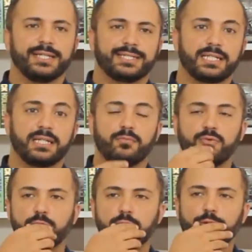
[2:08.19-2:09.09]
Zaten
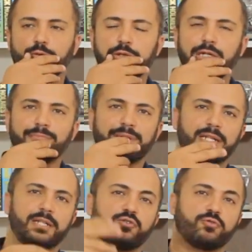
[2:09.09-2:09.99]
bunların kullanım
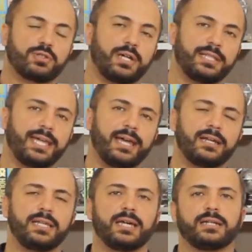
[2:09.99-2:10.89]
yerleri çok daha
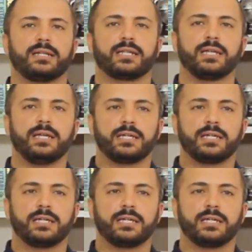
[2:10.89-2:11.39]
değerli yerler.